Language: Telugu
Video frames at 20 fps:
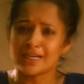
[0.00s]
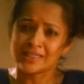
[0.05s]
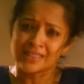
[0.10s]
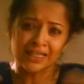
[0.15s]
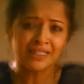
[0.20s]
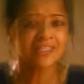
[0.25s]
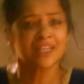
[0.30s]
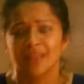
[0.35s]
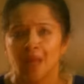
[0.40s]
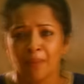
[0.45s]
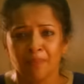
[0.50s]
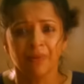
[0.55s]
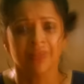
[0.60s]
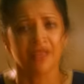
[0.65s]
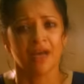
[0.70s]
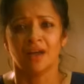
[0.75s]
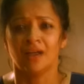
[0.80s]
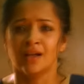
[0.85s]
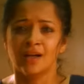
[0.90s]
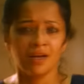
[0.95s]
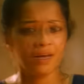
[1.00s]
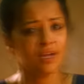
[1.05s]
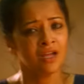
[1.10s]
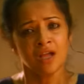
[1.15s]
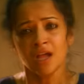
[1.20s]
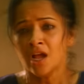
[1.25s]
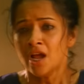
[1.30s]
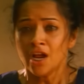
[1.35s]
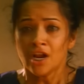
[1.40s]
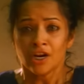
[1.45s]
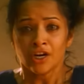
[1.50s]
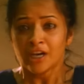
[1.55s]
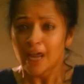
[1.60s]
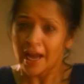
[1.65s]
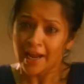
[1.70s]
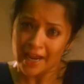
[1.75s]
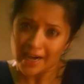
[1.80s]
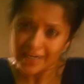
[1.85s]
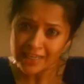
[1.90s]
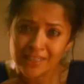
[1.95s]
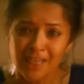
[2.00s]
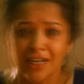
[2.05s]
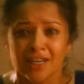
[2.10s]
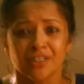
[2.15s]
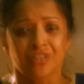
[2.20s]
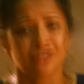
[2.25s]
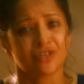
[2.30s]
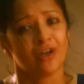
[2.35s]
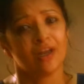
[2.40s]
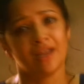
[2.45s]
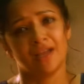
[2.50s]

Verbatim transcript: నేను చేసిన తప్పే నన్నేం చేయమంటావు